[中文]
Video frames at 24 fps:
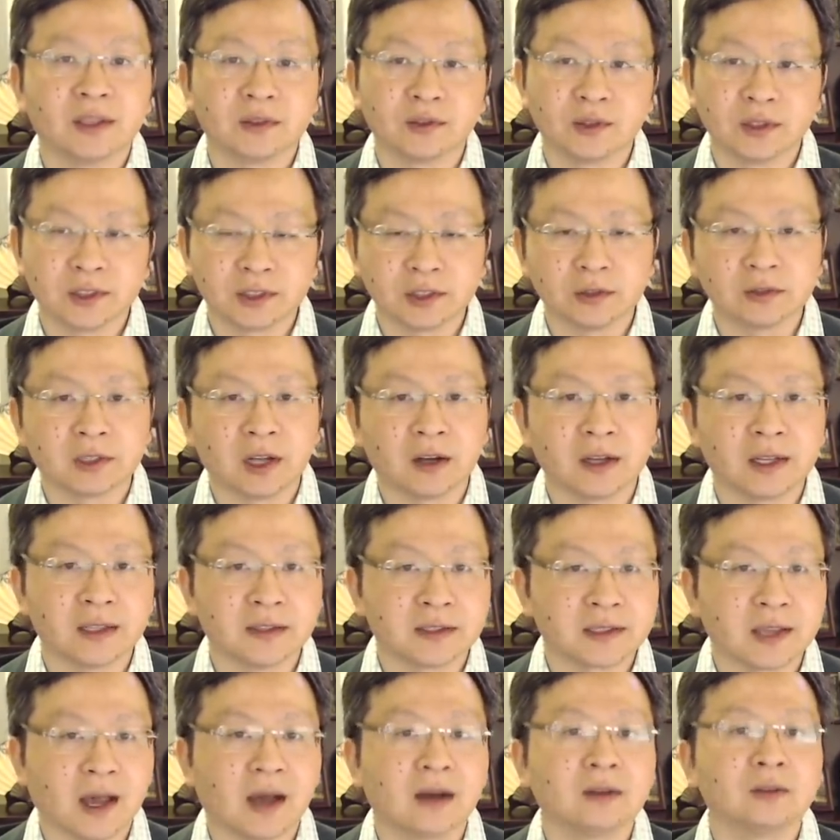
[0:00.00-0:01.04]
所以受到
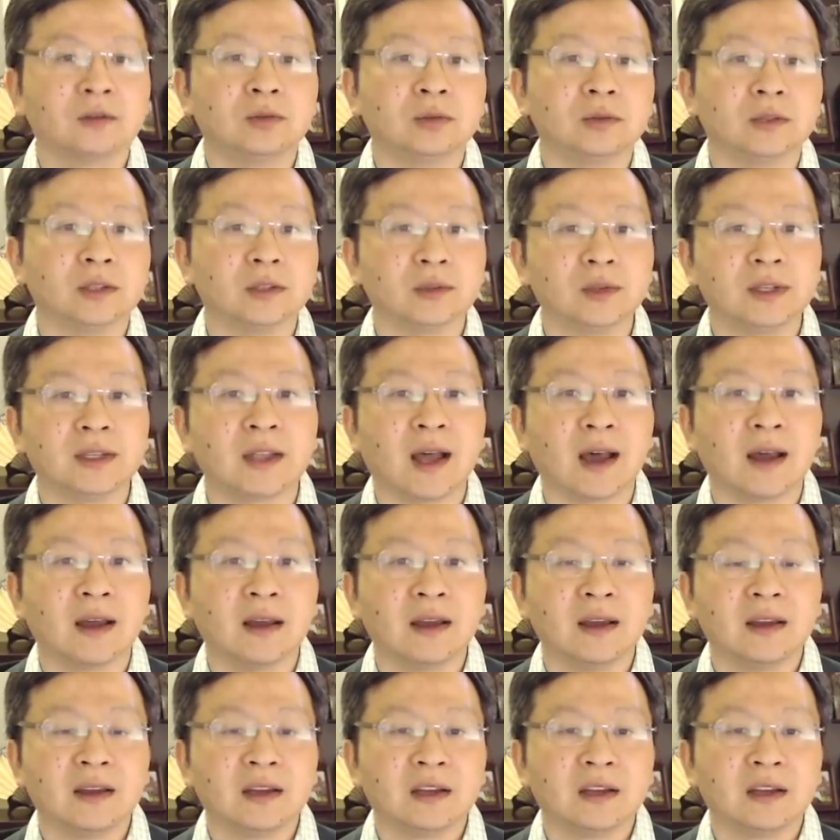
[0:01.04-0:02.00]
很残酷的对待。